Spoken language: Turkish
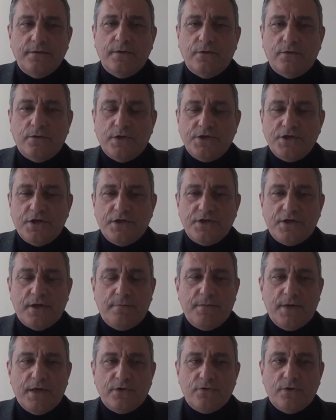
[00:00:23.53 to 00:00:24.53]
orada
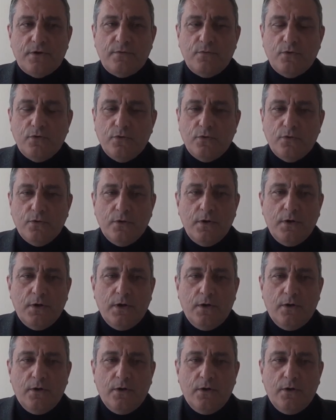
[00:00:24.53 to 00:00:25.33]
çalışan personelin bulunduğu